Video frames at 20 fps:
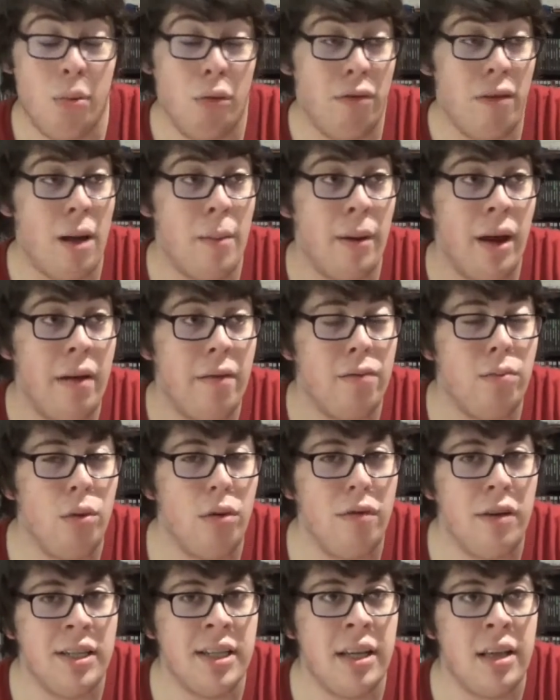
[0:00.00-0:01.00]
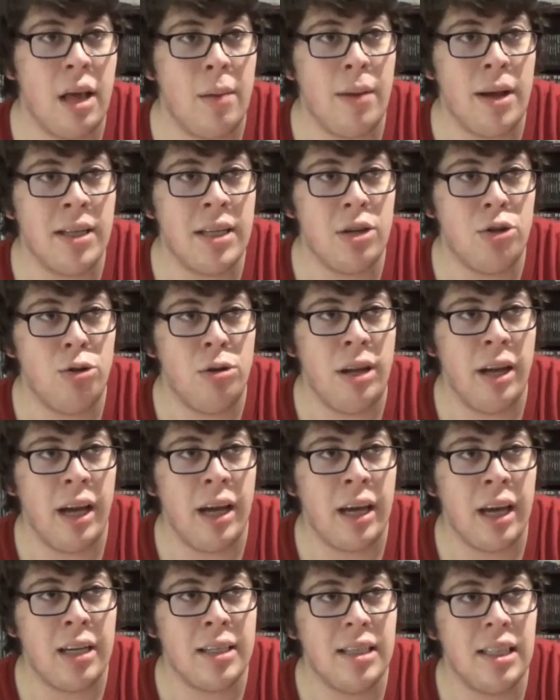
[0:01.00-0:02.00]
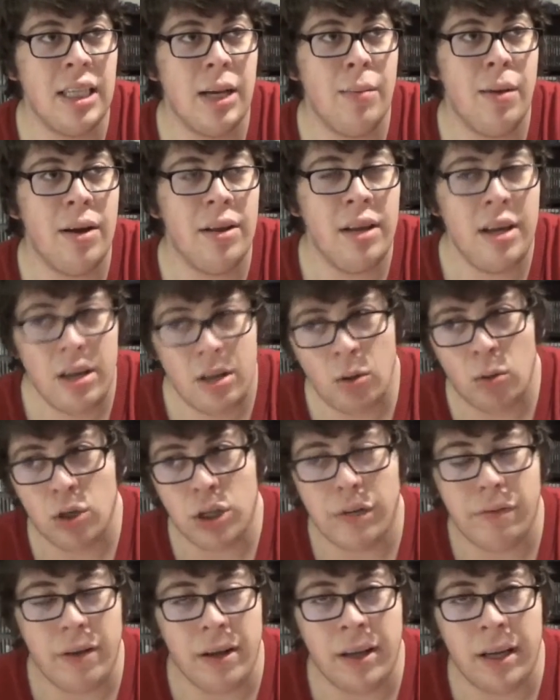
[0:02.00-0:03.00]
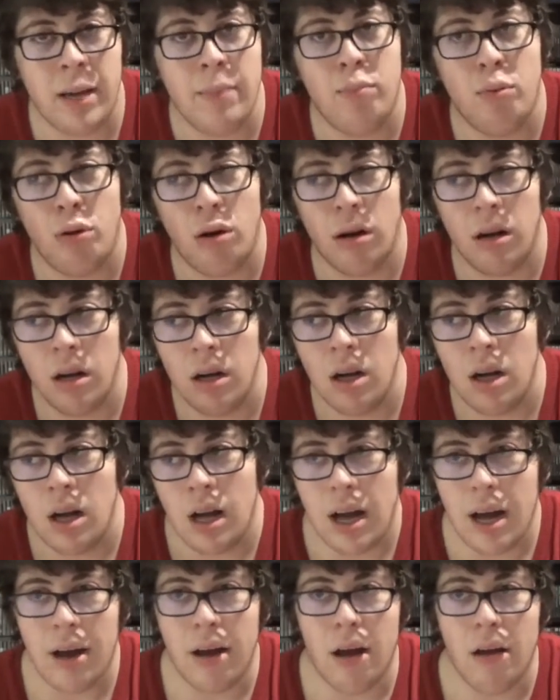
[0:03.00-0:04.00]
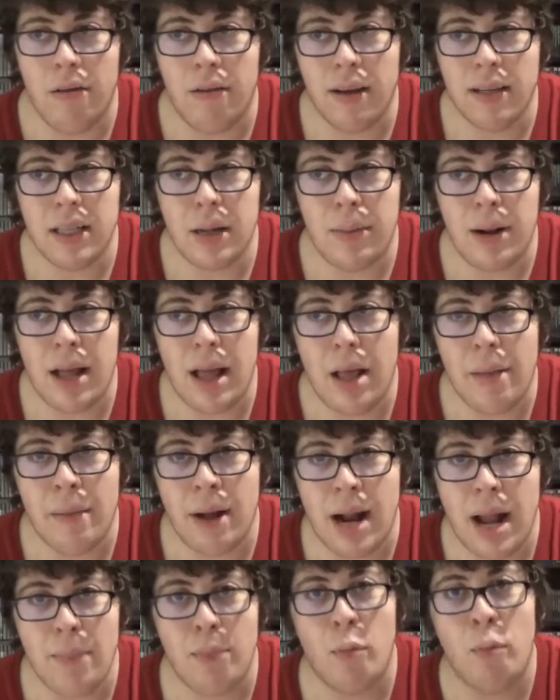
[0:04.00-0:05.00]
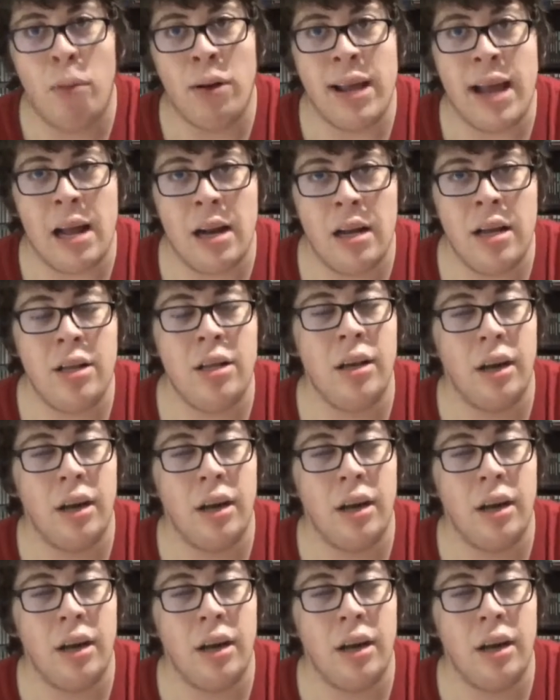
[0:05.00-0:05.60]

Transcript: pour faire bref, me faisait tabasser toutes les récrans en sixième année, donc j'ai faké pour euh, faire semblant d'être malade pour pas y aller.